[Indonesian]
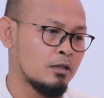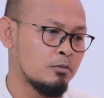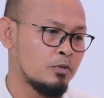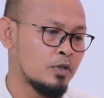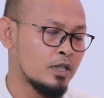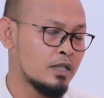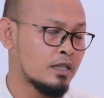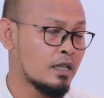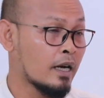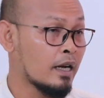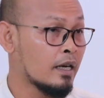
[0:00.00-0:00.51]

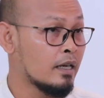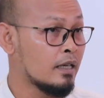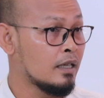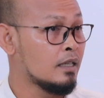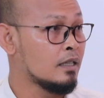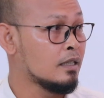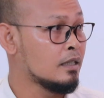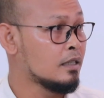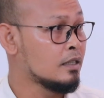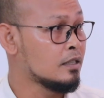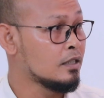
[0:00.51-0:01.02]
buat
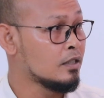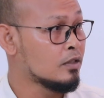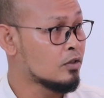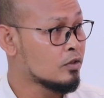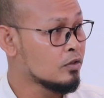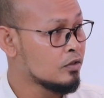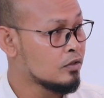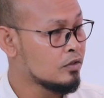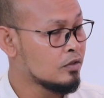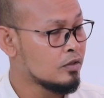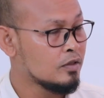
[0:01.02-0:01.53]
training di
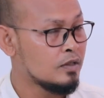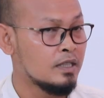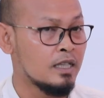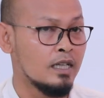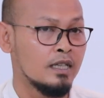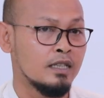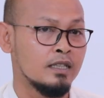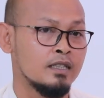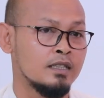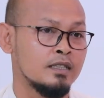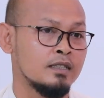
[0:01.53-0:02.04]
situ
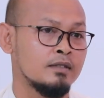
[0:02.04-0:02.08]
dan